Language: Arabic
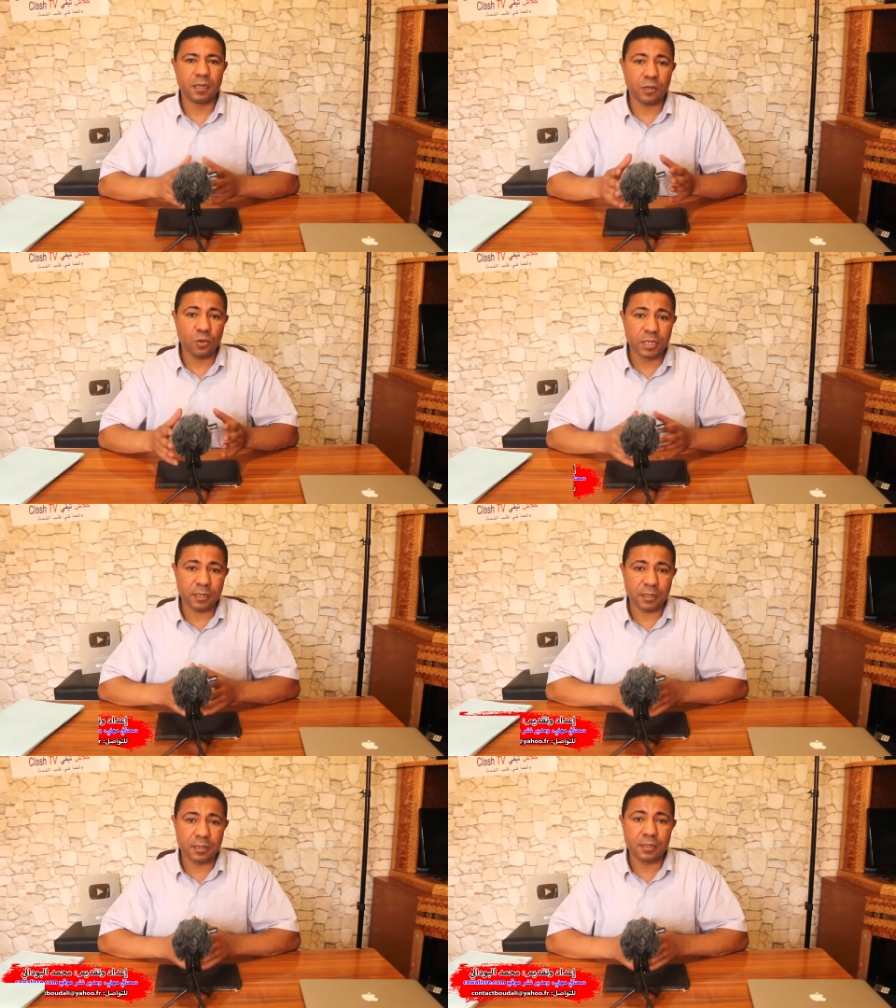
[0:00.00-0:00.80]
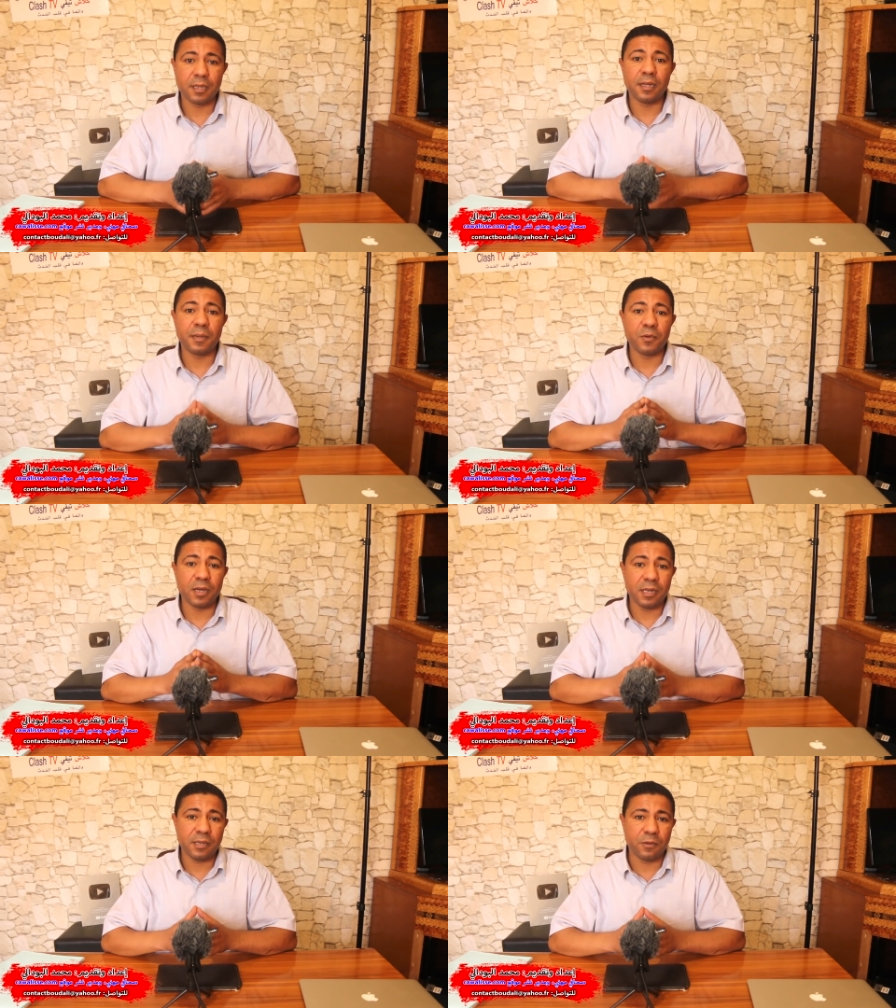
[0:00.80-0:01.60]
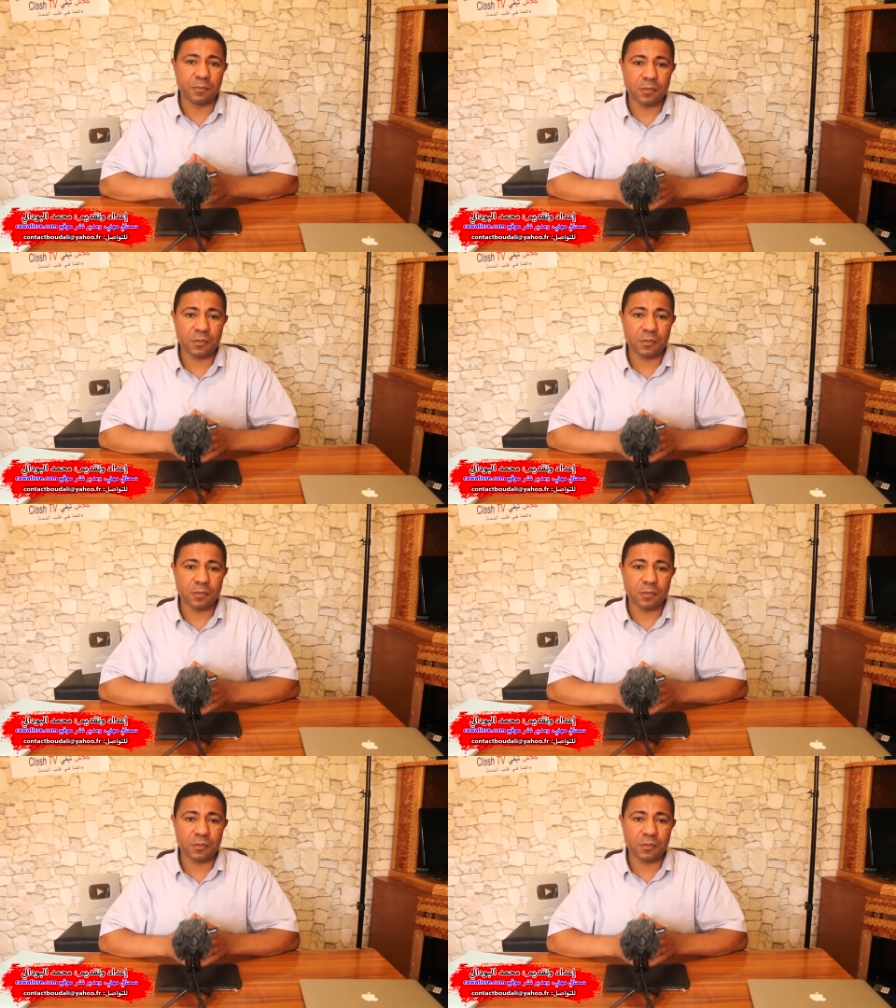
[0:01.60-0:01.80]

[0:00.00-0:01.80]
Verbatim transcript: خوتي السلام عليكم